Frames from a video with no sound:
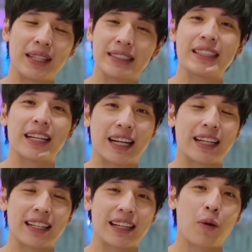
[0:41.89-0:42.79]
ได้สนิทกัน
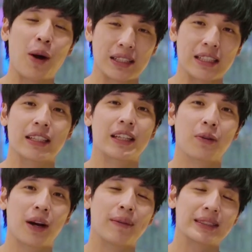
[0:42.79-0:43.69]
ระหว่าง GQ
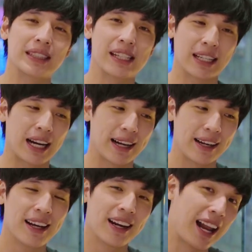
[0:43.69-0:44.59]
นะมาสนิทกัน
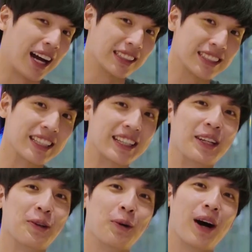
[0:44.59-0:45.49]
หลัง GQ
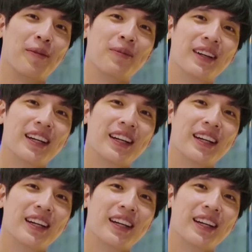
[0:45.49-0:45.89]
ครับ